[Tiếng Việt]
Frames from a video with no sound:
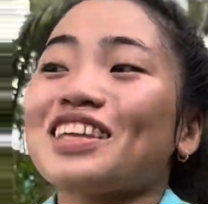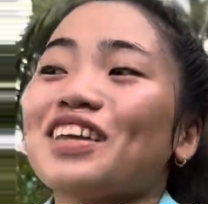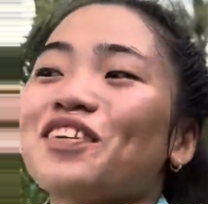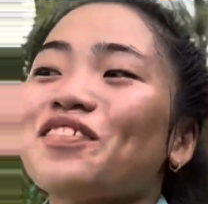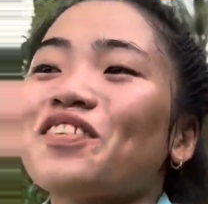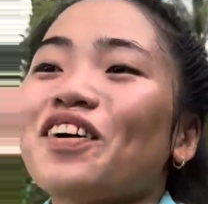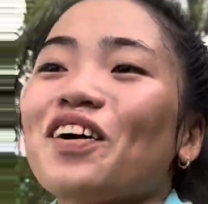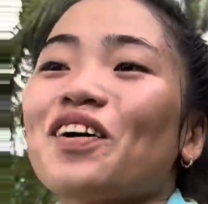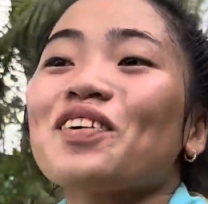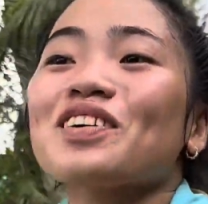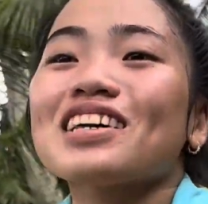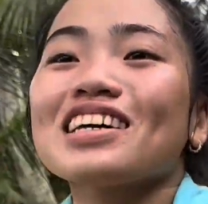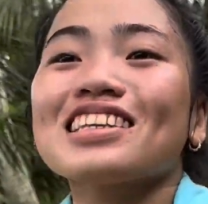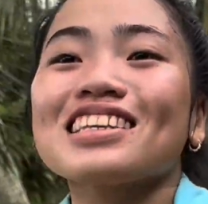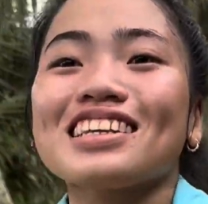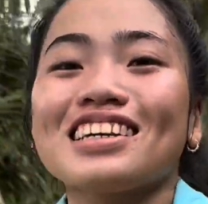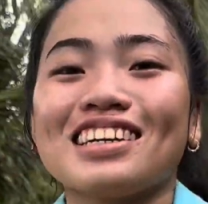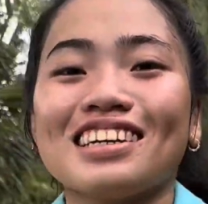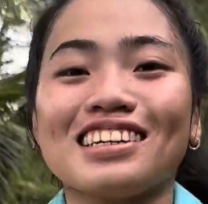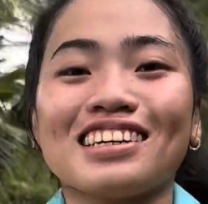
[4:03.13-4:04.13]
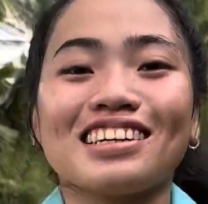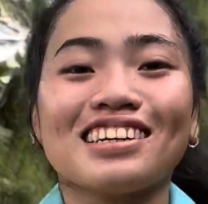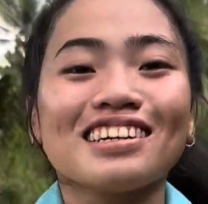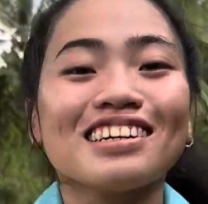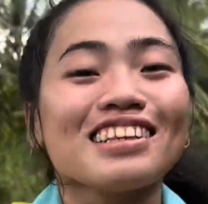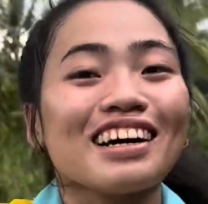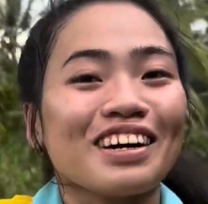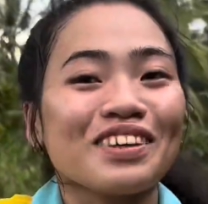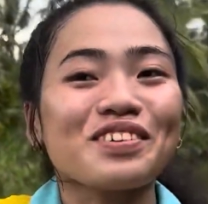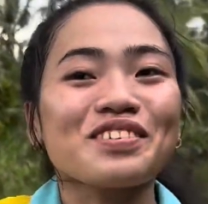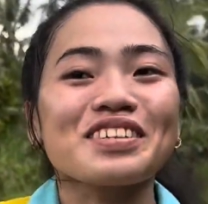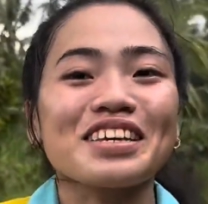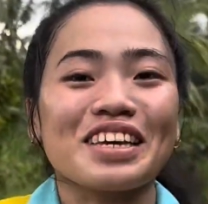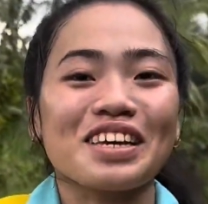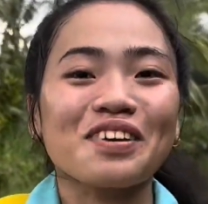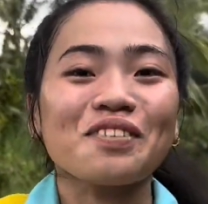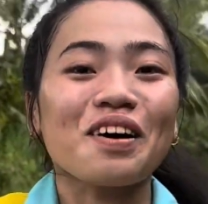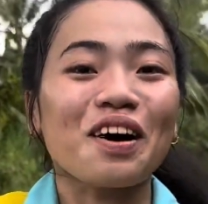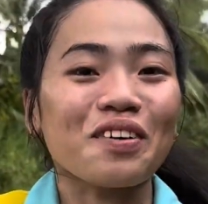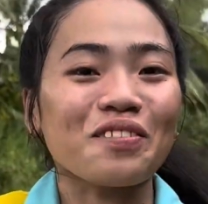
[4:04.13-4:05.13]
nếu mà có thích thì cứ lại nói chuyện
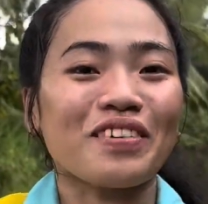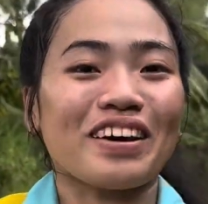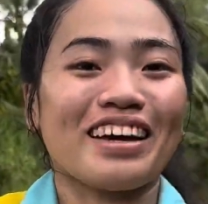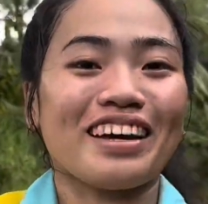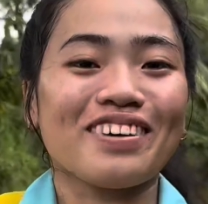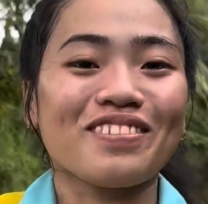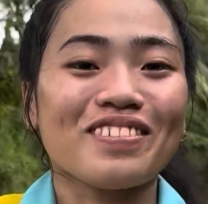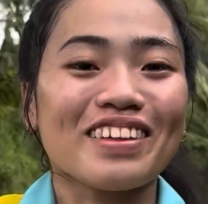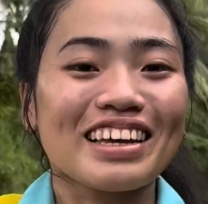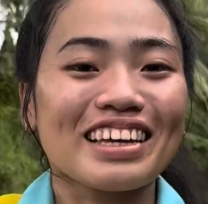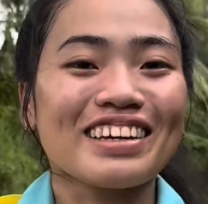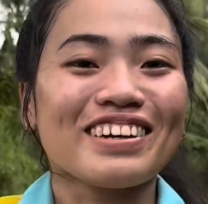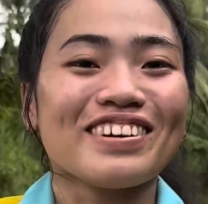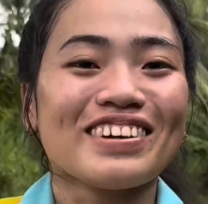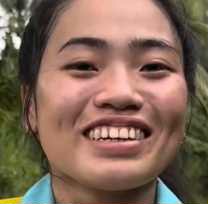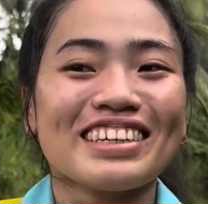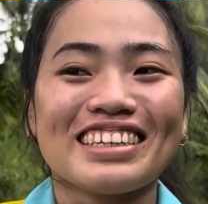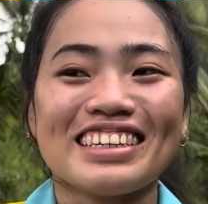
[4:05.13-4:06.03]
với ba mẹ em đi rồi